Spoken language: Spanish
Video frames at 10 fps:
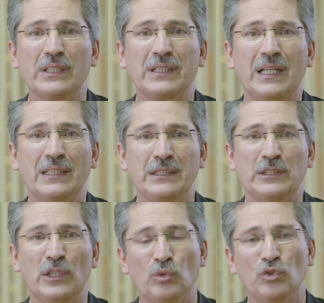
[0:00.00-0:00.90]
entre las
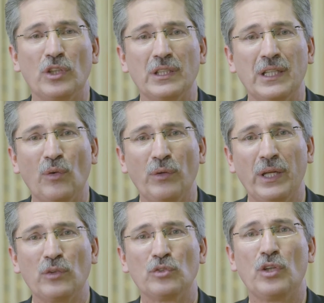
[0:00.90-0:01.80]
instituciones del
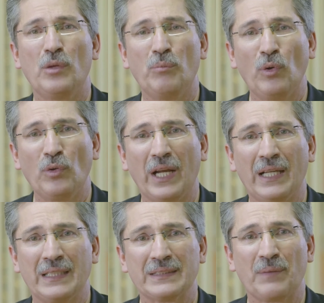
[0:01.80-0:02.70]
gobierno
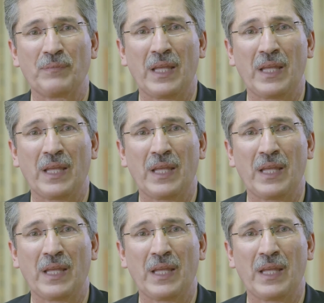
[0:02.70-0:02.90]
involucradas.